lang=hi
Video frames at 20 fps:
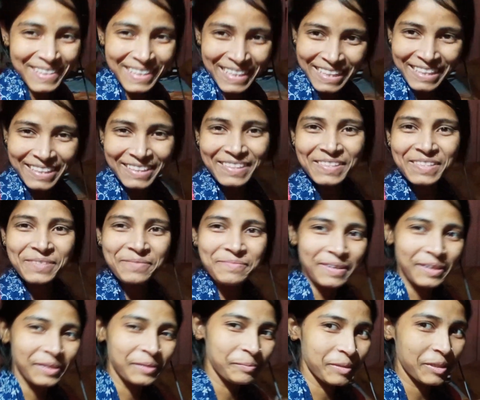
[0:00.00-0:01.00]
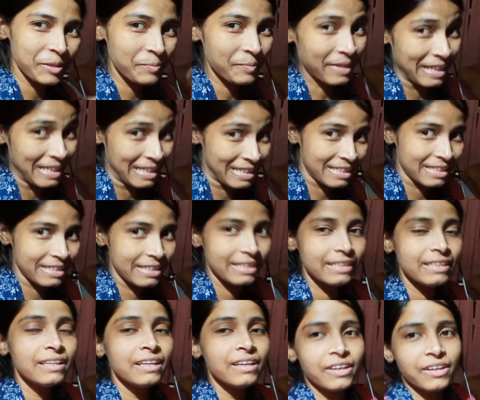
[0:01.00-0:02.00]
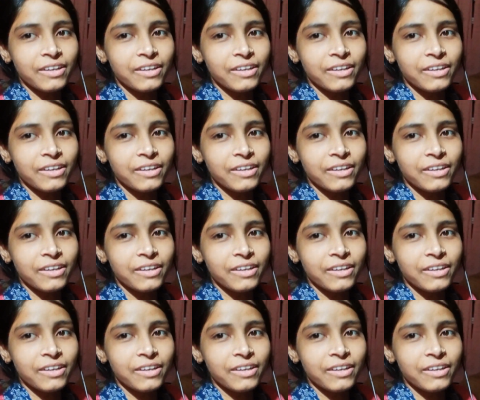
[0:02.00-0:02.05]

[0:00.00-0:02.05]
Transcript: तो चलिए दोस्तों मैम मेरी पाई दीदी